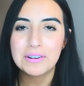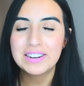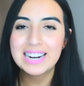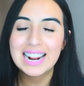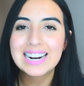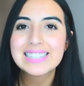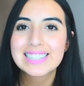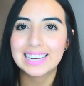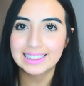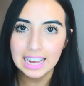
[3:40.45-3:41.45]
va a venir a
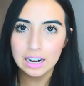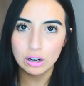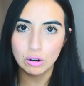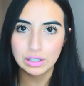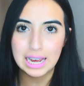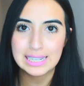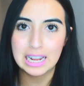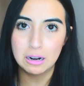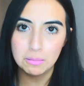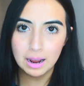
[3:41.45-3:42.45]
rescatarnos, a
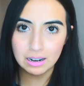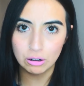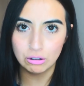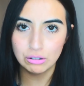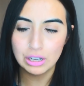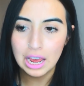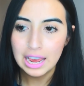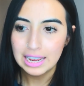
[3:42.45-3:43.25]
salvarnos